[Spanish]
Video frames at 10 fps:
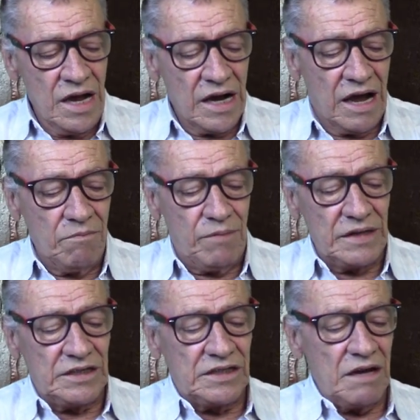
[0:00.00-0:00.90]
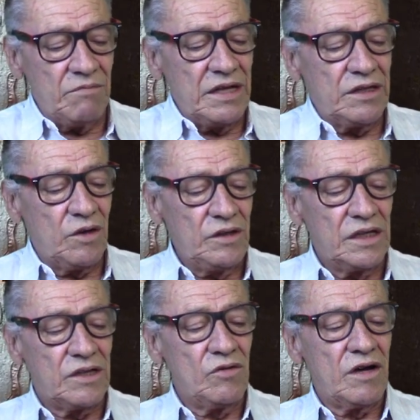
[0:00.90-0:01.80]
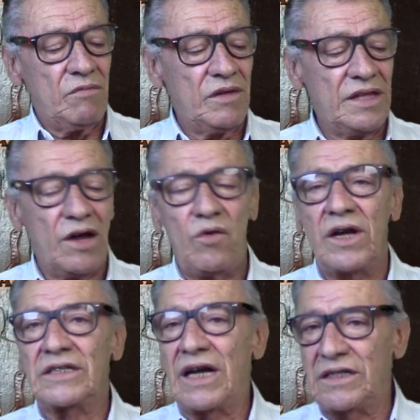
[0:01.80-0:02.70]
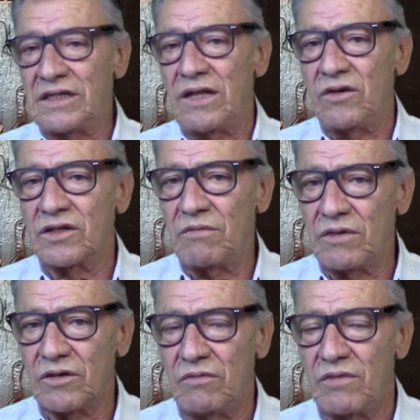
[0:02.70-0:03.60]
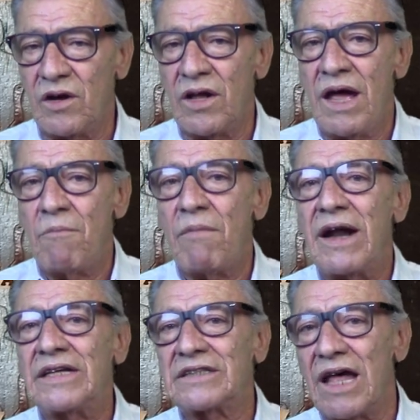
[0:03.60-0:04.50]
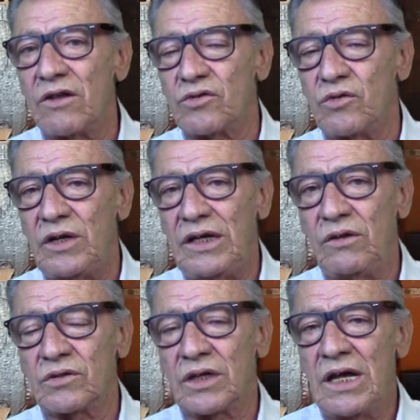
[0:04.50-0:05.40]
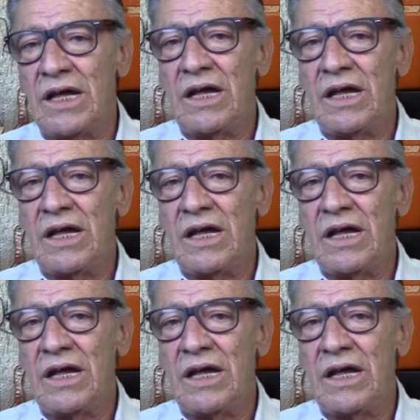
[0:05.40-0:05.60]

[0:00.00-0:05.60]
que precisamente ahorita tengo que mandar unas, gracias a Dios que me compró, para Estados Unidos.